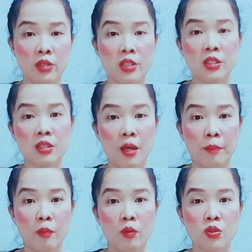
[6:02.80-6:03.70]
to case
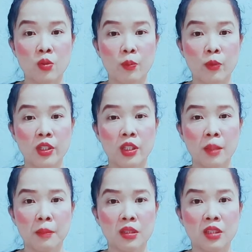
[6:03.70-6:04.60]
nga po, so pwede
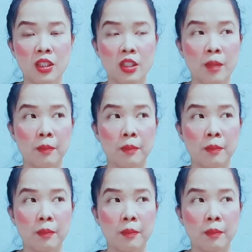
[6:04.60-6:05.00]
naman din